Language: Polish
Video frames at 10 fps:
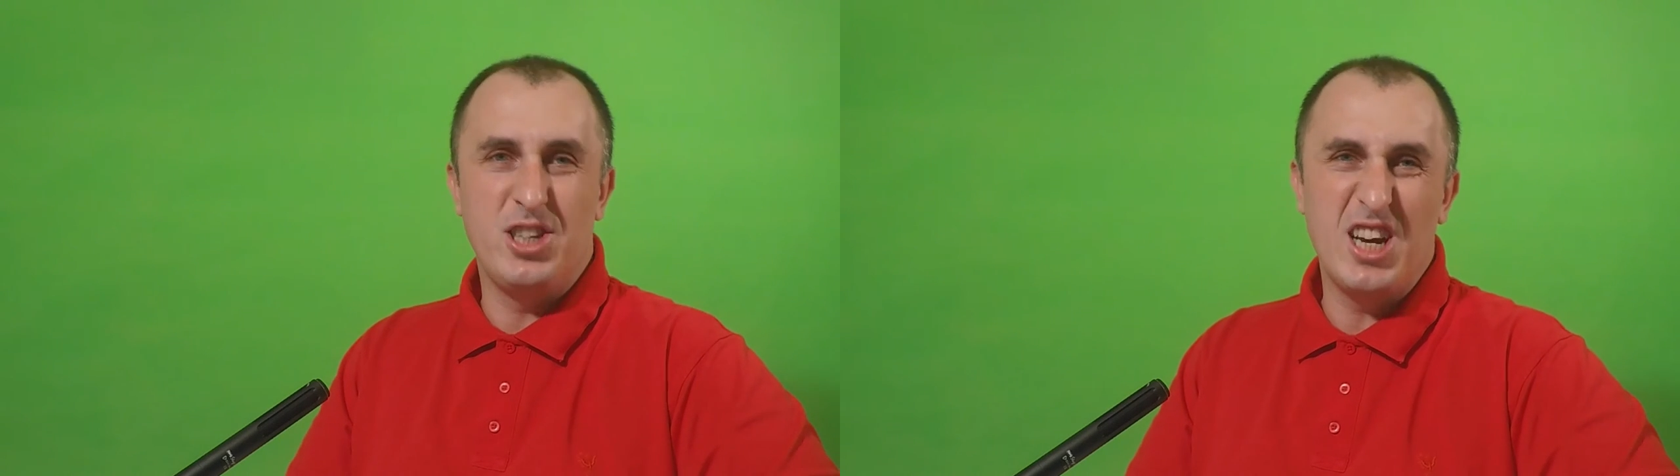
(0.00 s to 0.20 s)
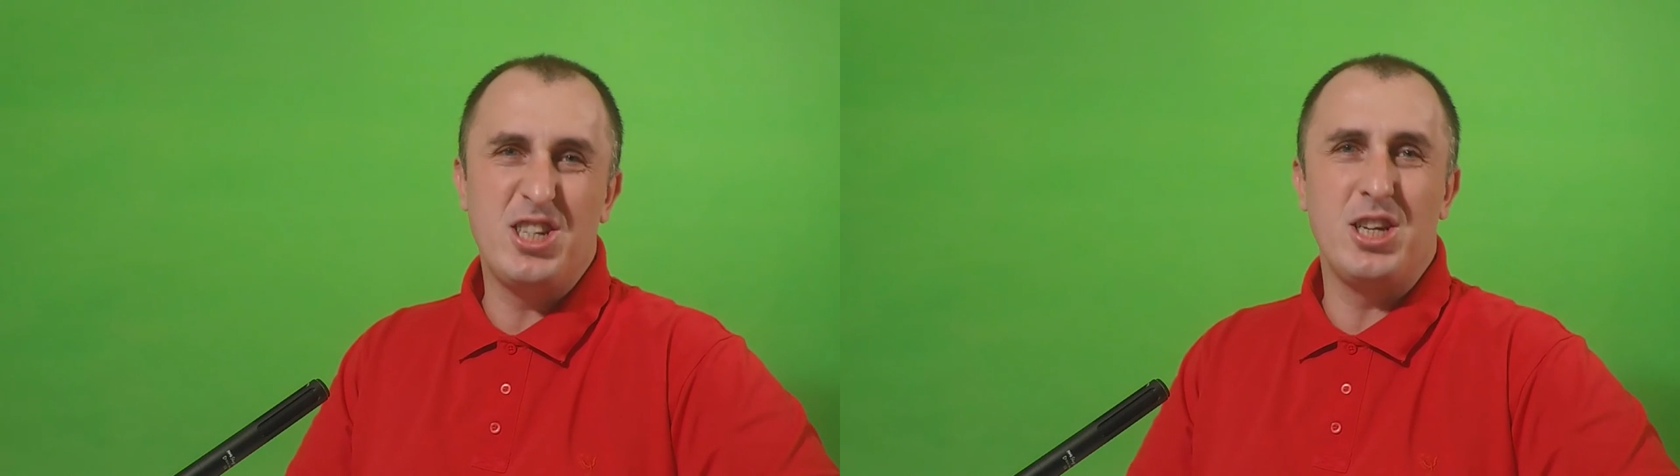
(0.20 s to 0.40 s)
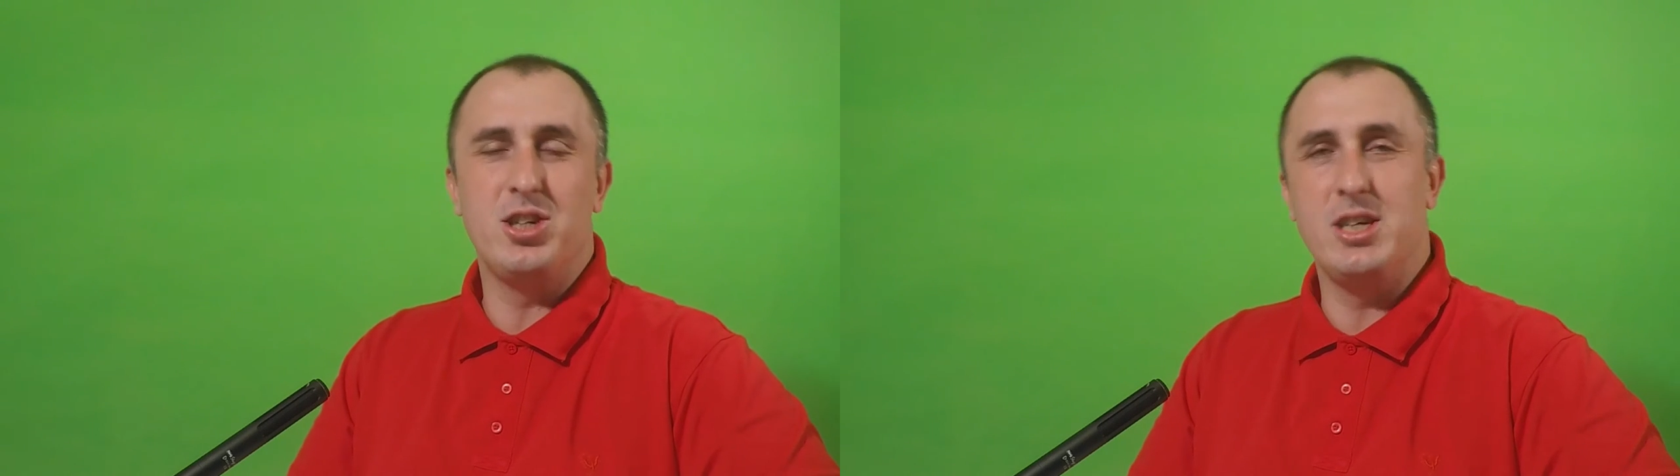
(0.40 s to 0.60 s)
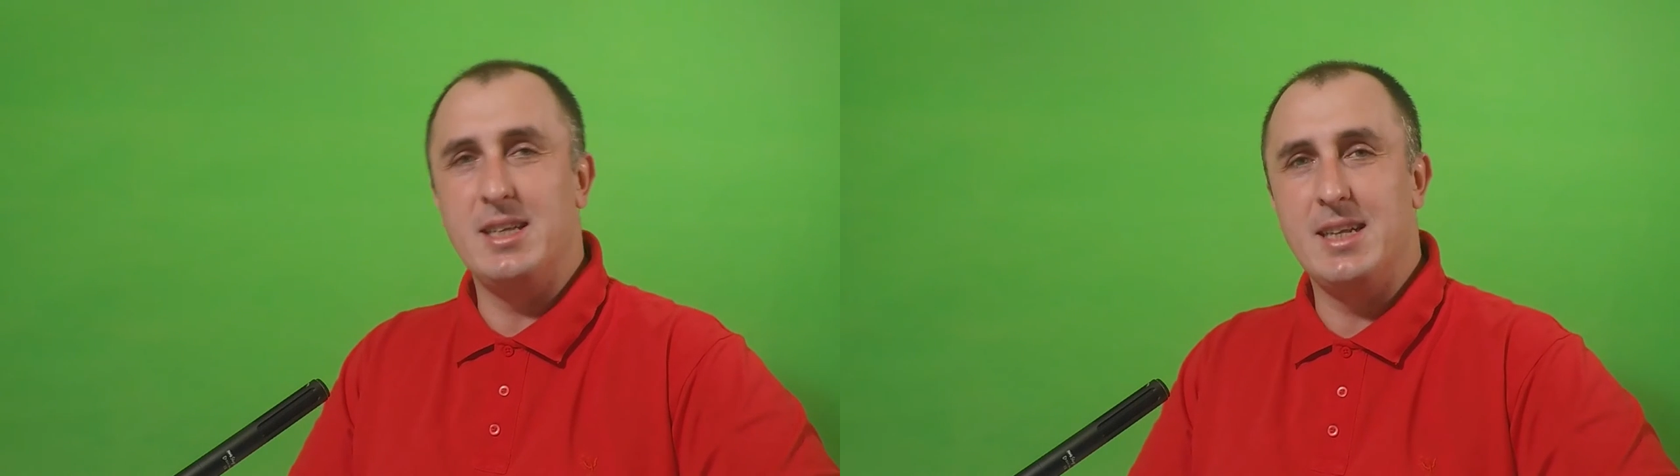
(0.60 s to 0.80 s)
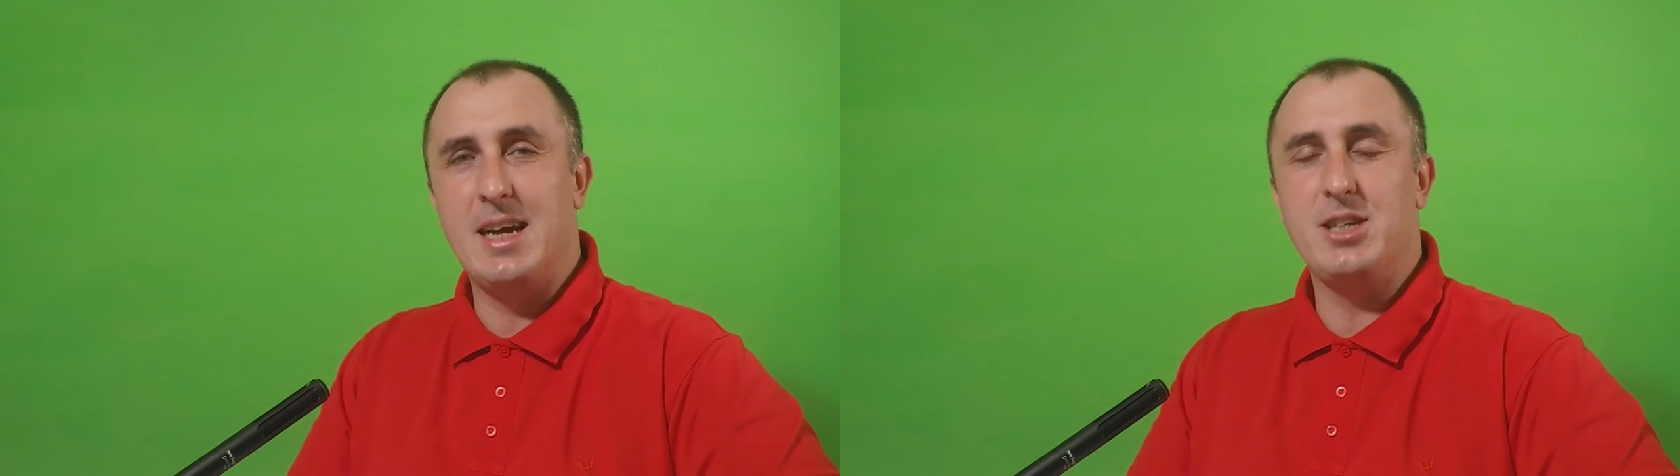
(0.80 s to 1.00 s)
10 czy
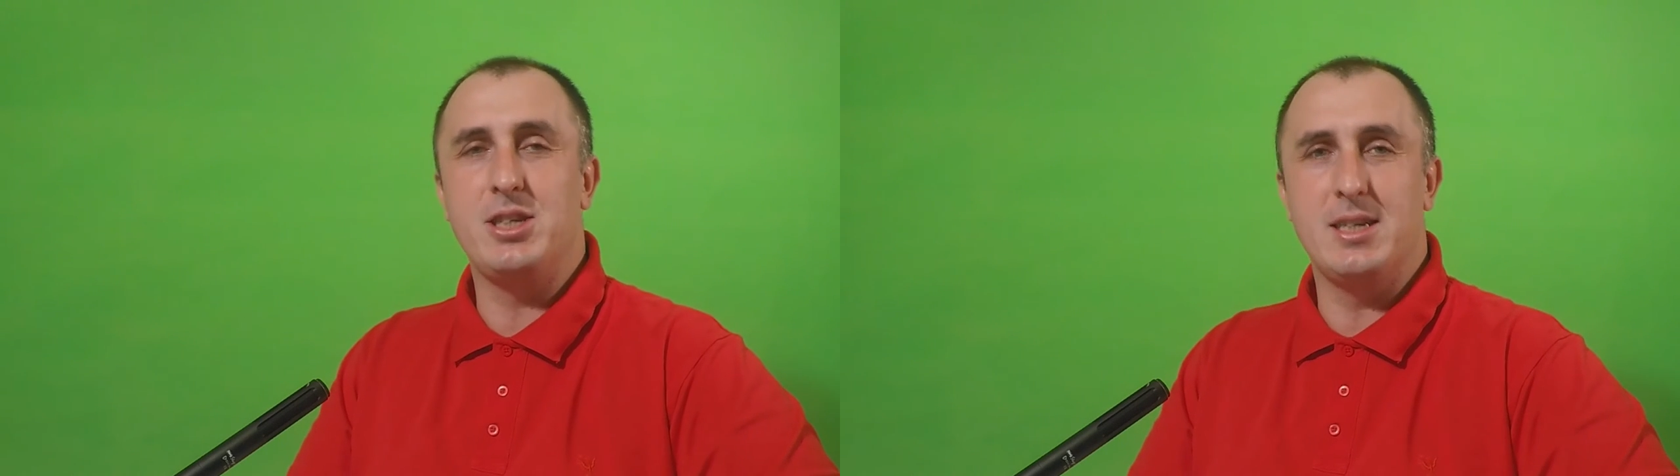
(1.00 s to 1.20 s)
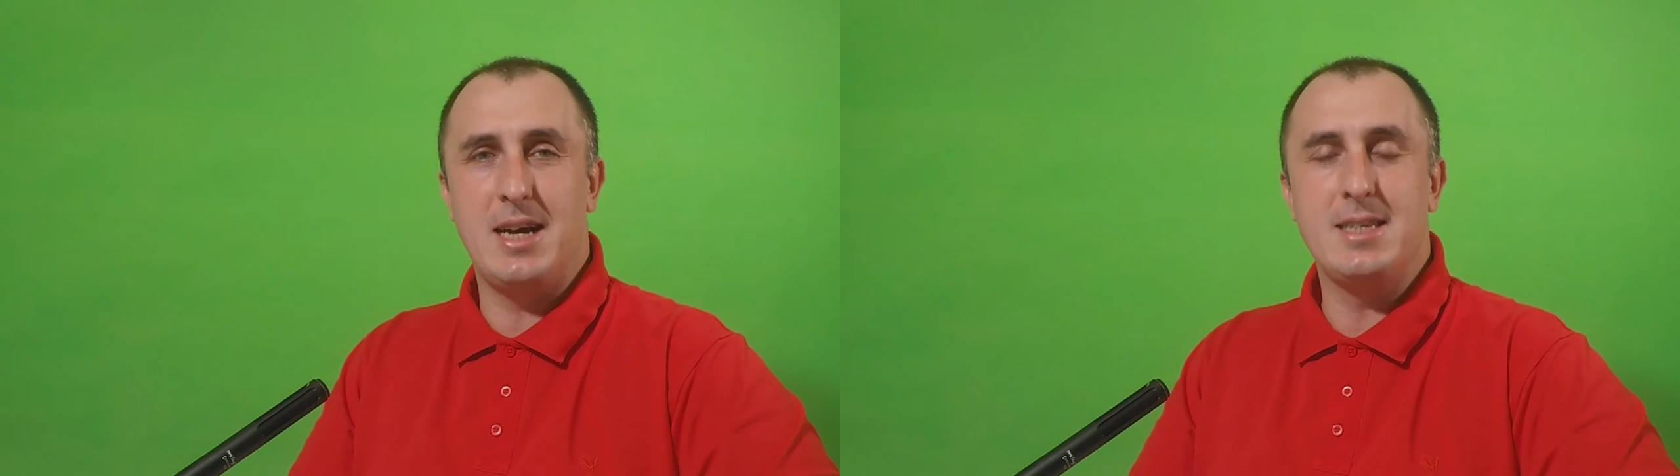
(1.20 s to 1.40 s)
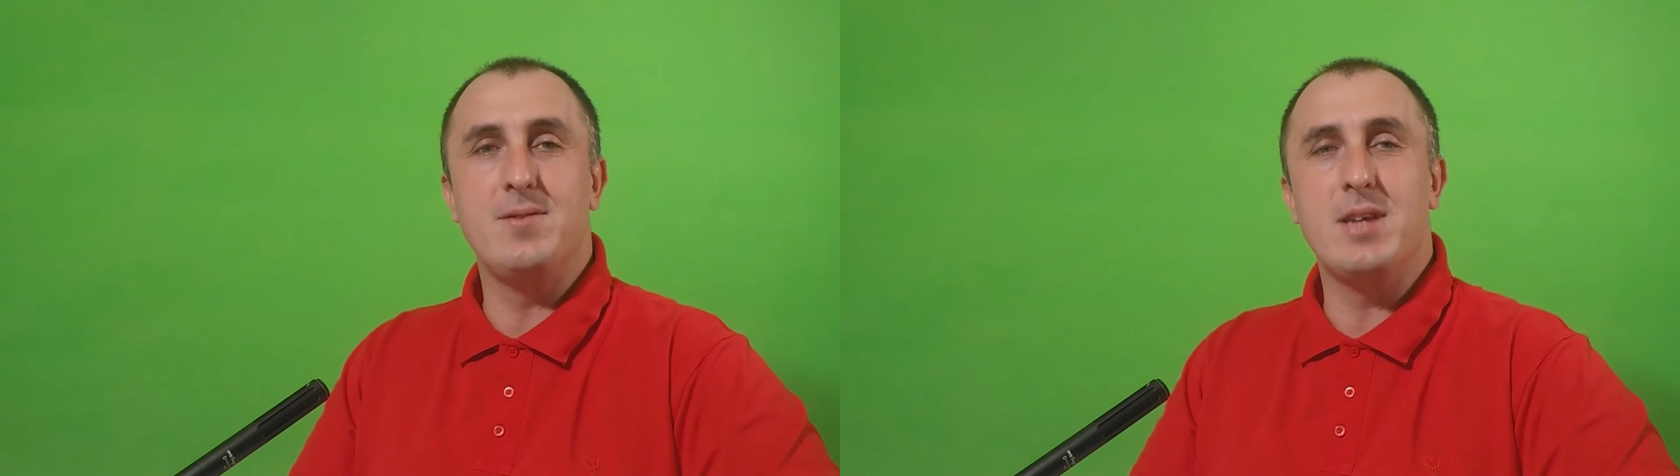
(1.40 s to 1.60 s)
11 razy,